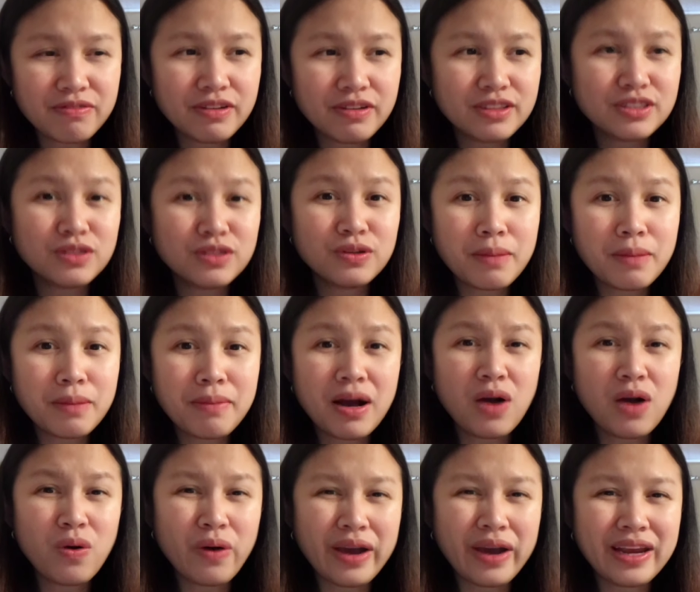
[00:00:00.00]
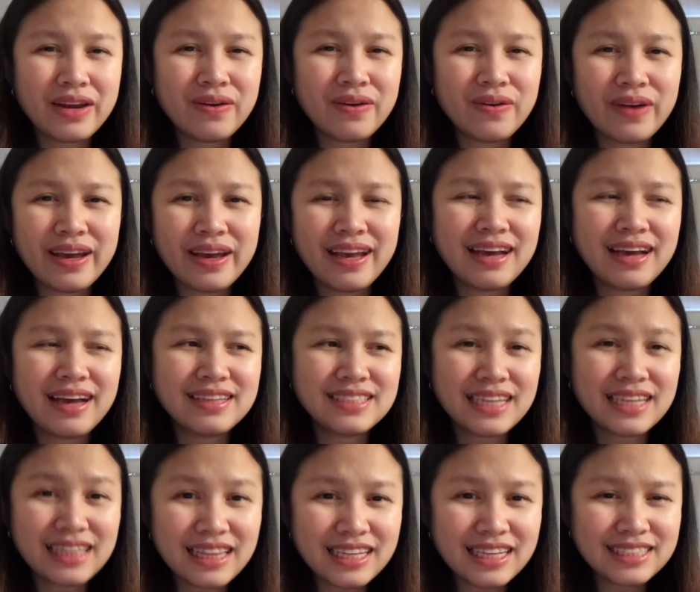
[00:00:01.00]
So, ba diba, okay na okay guys. At
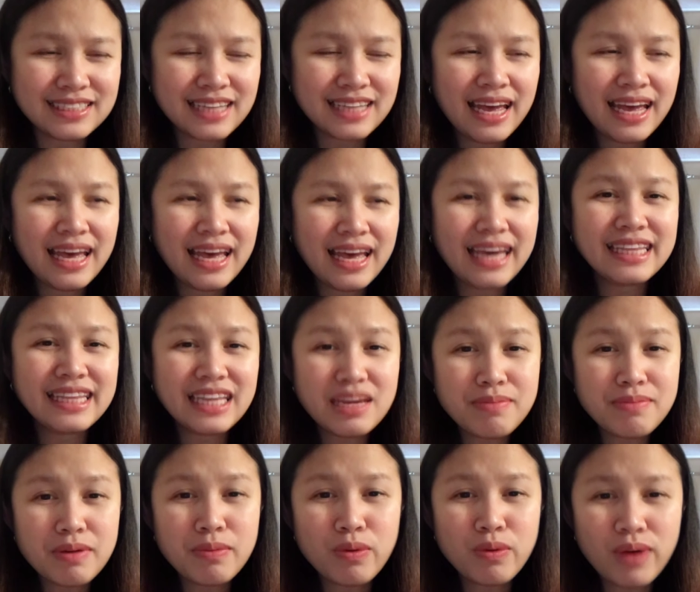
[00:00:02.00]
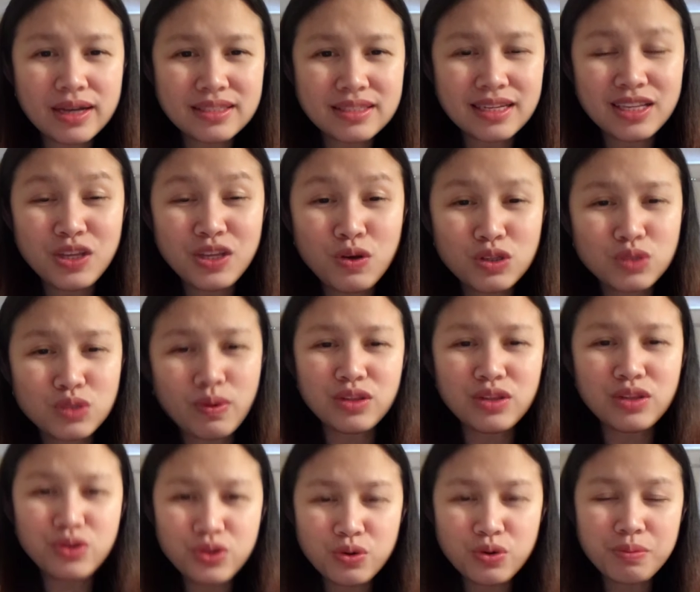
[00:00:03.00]
least, hindi na babawasan yung sweldo
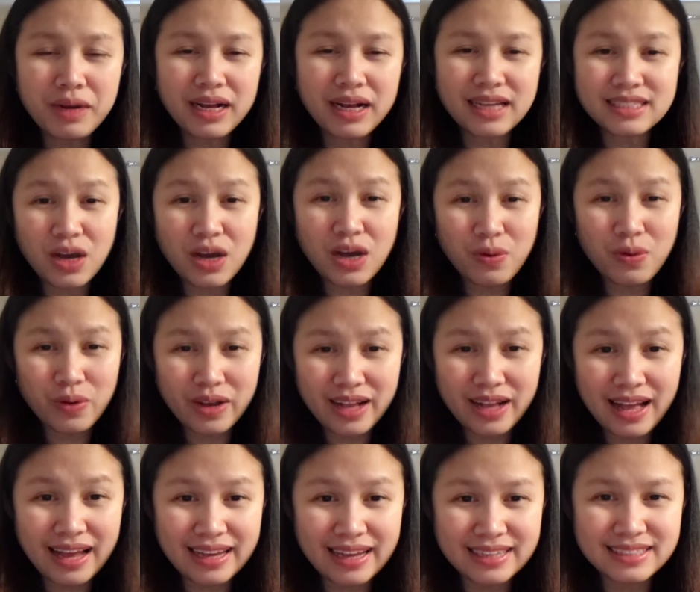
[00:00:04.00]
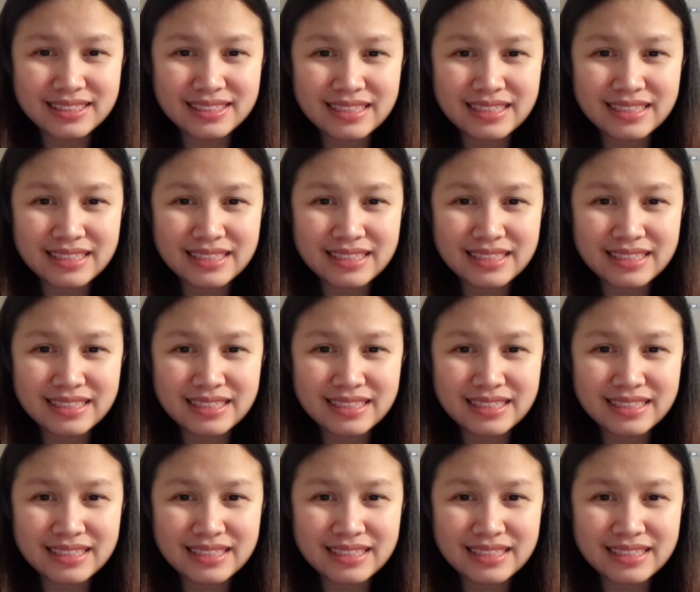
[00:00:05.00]
nyong mag-asawa guys.